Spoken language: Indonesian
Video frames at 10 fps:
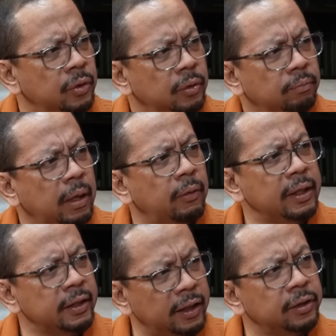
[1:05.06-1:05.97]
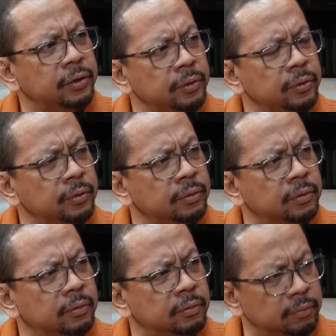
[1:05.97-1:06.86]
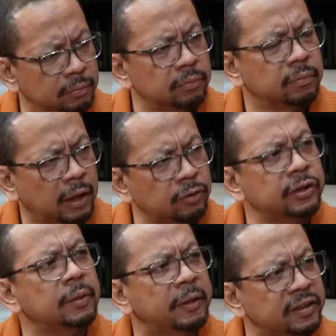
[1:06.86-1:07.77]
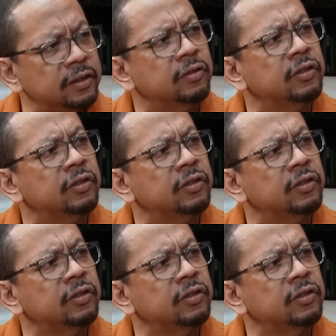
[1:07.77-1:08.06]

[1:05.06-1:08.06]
Hah? bahwa dia itu harus jadi presiden